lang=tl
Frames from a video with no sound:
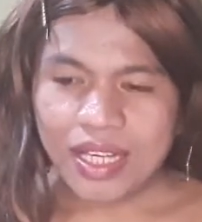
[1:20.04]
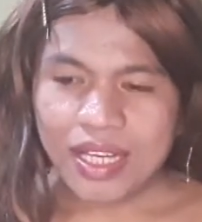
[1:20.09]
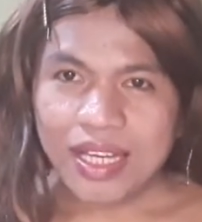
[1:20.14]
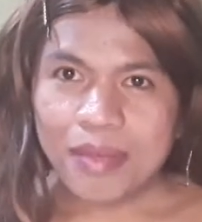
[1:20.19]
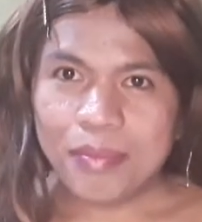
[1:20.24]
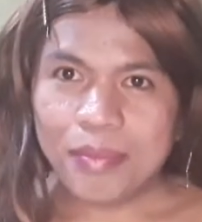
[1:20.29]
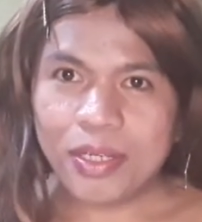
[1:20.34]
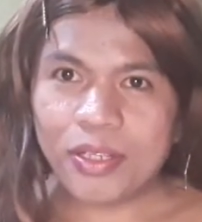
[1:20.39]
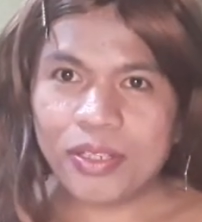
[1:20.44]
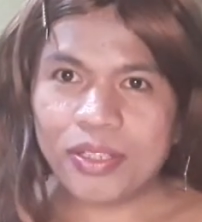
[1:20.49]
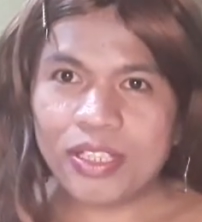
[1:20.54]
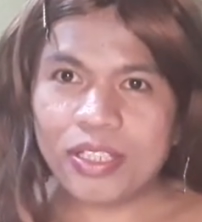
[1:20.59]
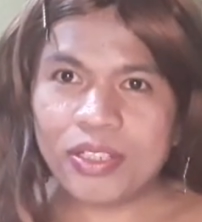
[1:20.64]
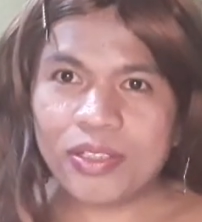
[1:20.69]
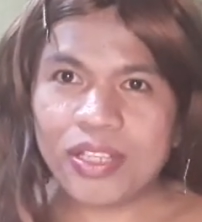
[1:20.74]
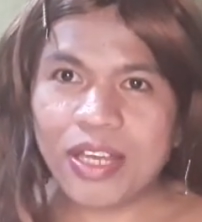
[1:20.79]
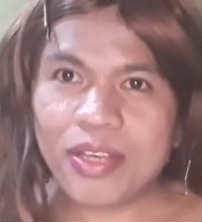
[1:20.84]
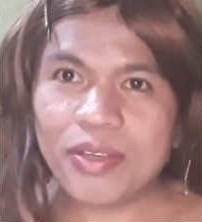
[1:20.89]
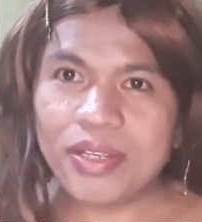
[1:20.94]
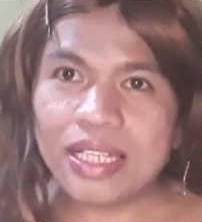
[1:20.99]
Meron dito
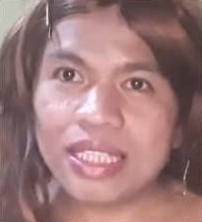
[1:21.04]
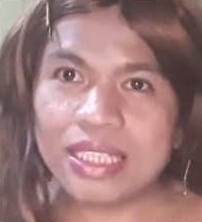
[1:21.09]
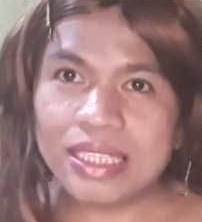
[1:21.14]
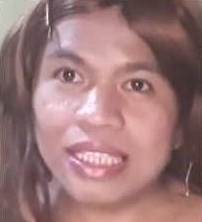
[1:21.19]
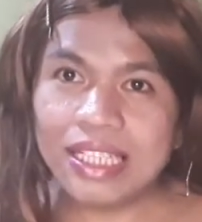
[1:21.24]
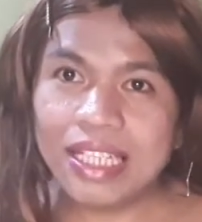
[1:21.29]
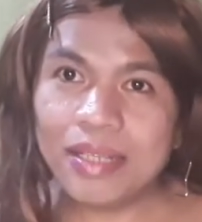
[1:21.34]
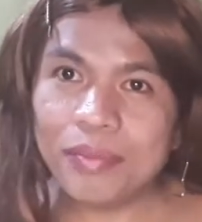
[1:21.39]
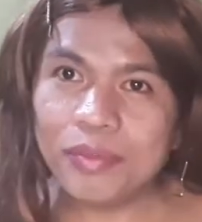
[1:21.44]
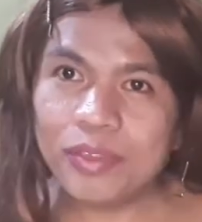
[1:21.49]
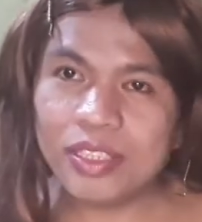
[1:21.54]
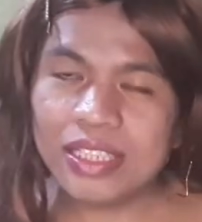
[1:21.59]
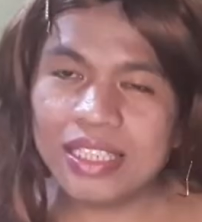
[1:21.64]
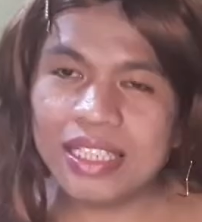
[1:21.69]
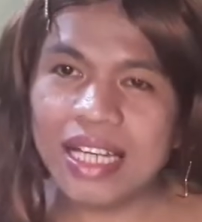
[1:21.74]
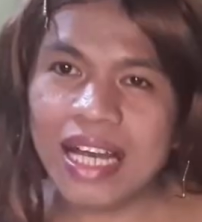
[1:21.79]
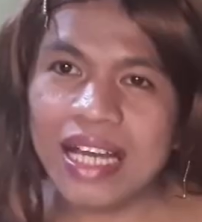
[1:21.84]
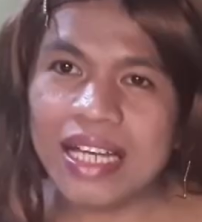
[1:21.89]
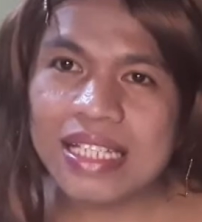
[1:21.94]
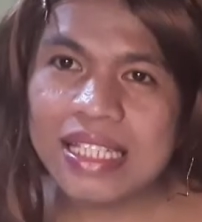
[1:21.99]
tayo guys, lemon
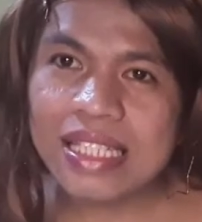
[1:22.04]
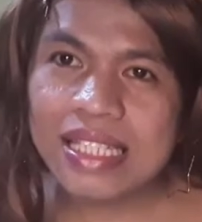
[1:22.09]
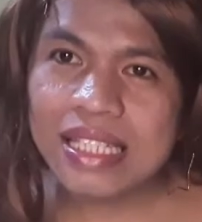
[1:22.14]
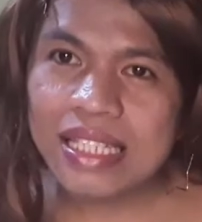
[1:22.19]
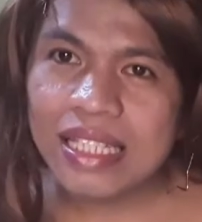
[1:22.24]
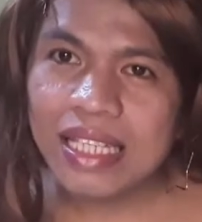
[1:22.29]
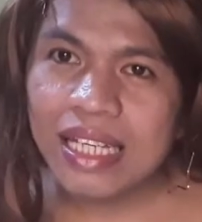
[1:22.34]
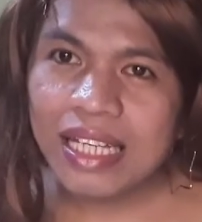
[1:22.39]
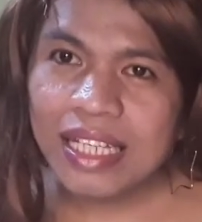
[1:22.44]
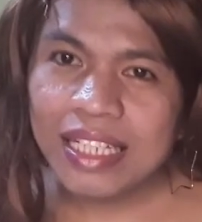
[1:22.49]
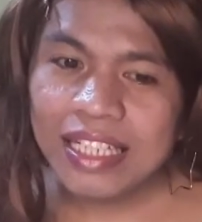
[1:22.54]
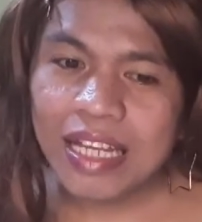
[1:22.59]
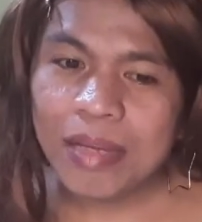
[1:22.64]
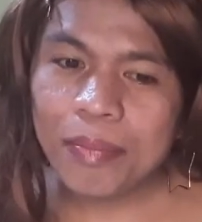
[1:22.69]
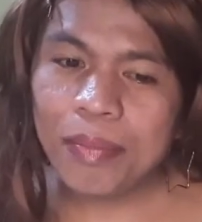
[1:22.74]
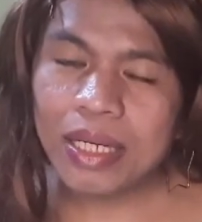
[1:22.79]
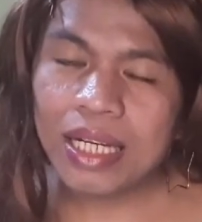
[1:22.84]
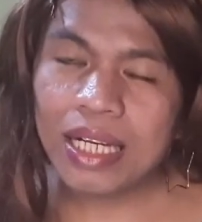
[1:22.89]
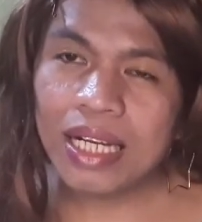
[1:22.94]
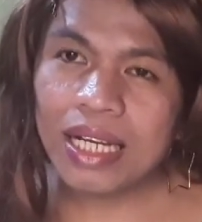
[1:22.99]
guys.
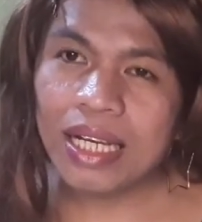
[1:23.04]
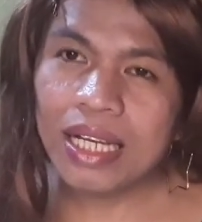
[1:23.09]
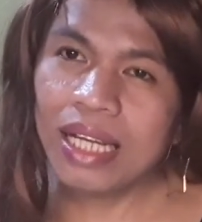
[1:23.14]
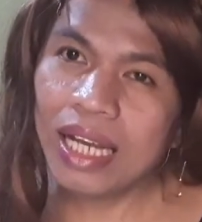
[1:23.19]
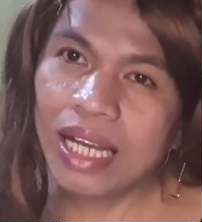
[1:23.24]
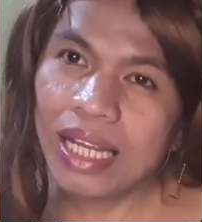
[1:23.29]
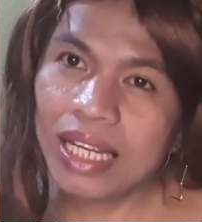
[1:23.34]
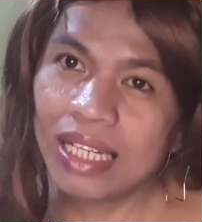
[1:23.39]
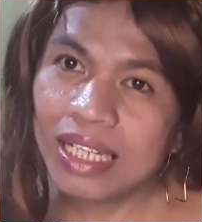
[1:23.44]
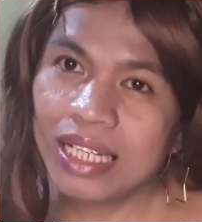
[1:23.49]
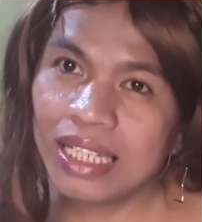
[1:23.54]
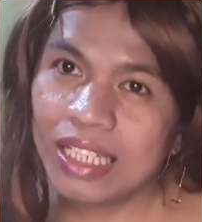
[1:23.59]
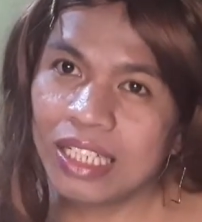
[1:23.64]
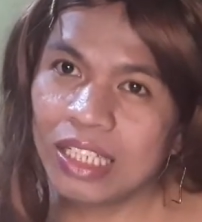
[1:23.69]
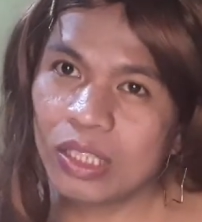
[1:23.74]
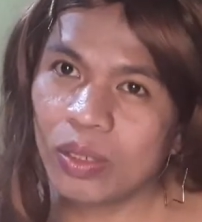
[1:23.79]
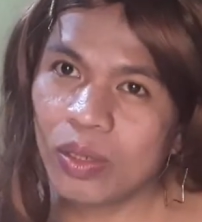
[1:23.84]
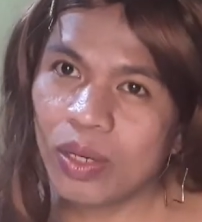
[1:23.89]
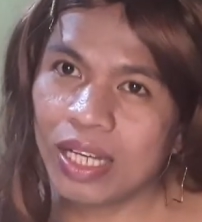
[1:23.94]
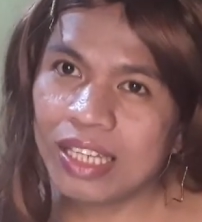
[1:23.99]
Napakahalaga
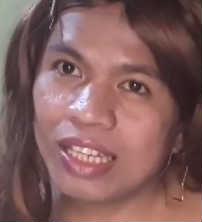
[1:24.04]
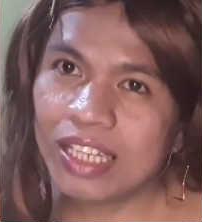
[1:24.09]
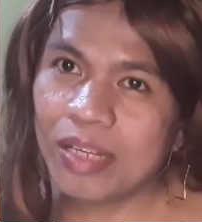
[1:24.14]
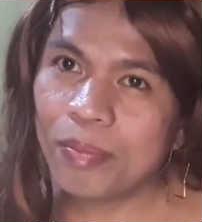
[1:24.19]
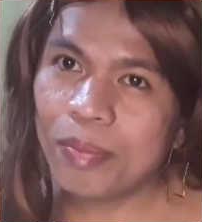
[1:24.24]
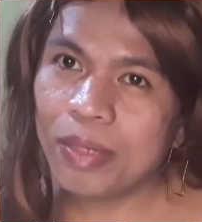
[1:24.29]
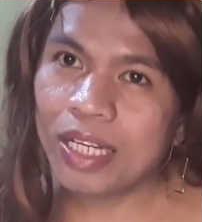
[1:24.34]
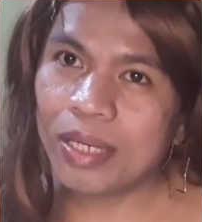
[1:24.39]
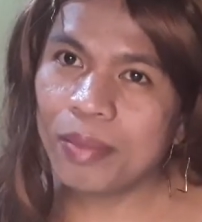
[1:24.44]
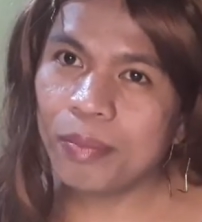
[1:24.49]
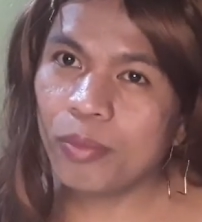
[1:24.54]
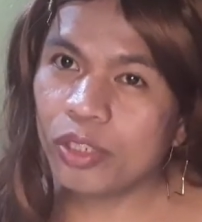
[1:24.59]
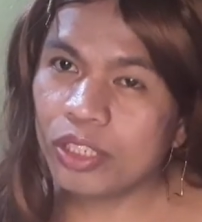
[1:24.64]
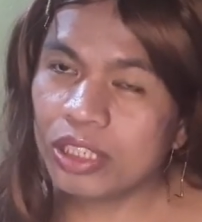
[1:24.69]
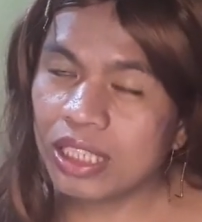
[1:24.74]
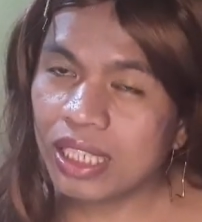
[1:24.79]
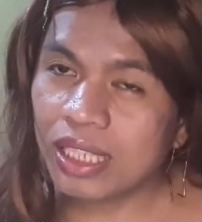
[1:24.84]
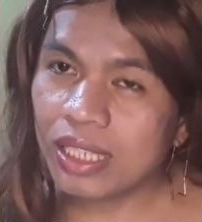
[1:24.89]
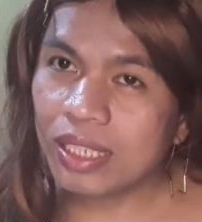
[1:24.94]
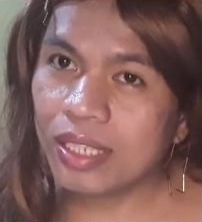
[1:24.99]
nito at
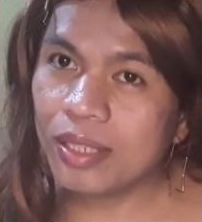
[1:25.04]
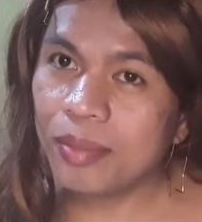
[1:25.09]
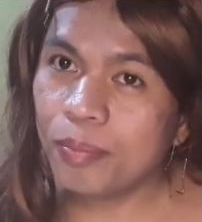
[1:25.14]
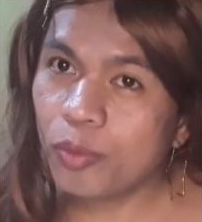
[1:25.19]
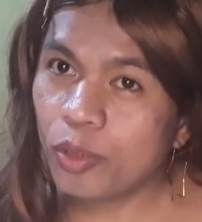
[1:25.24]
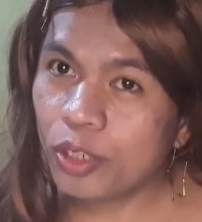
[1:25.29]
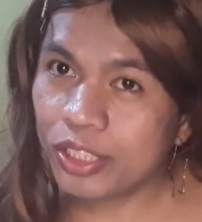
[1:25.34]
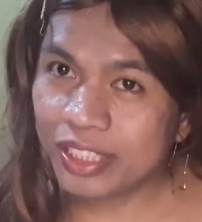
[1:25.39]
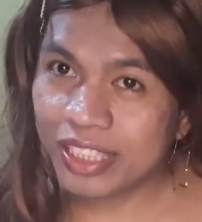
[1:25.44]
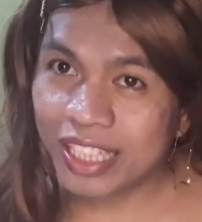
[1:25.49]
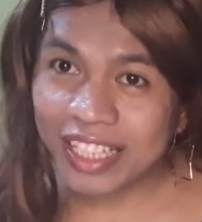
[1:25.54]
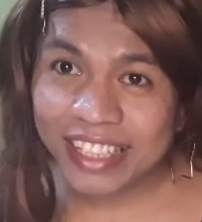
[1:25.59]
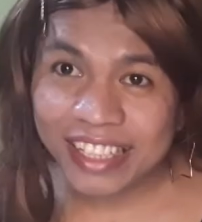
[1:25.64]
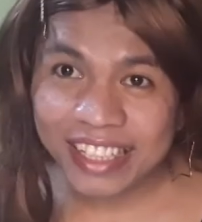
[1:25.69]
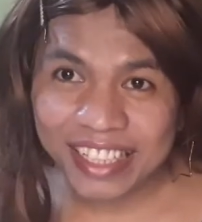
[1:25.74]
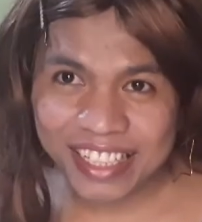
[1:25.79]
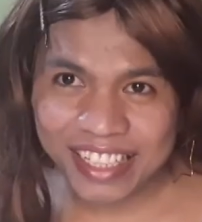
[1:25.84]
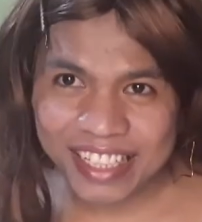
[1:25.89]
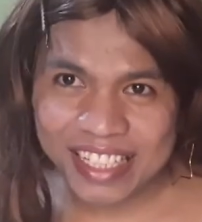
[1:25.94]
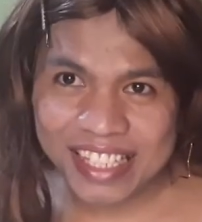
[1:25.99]

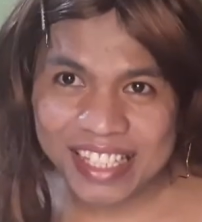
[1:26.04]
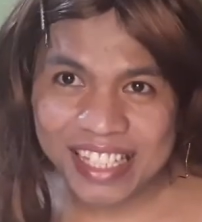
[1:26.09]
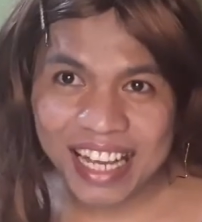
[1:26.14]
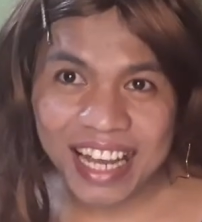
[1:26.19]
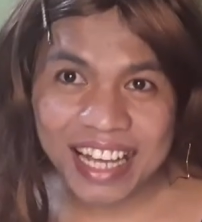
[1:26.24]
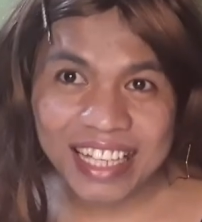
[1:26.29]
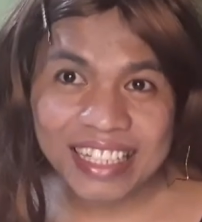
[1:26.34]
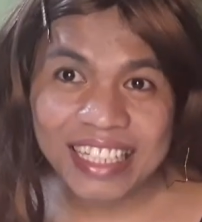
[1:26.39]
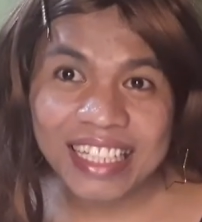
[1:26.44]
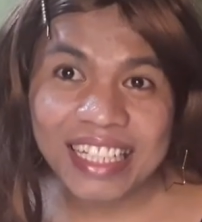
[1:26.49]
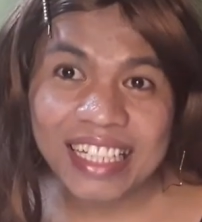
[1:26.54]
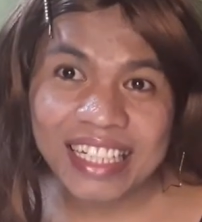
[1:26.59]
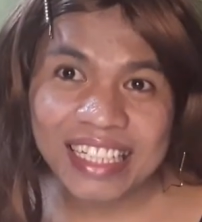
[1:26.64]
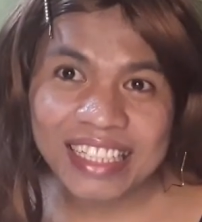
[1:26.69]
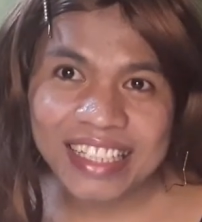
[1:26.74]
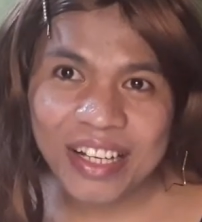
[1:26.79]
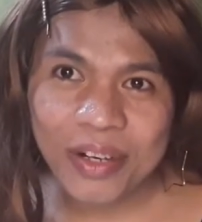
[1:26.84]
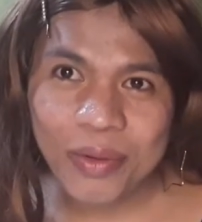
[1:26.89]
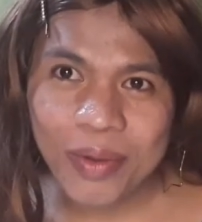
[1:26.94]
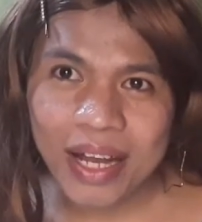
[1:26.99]
napaka-importante sa ating
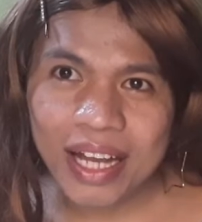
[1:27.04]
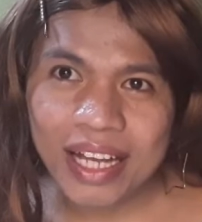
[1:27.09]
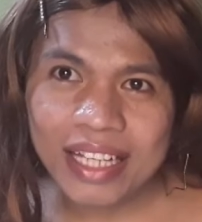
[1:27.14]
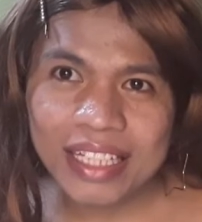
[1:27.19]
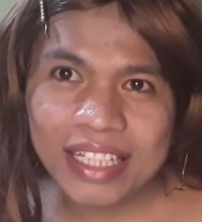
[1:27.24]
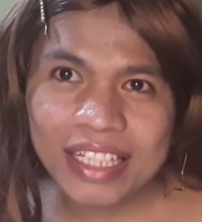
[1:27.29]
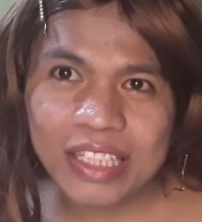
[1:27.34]
katawan.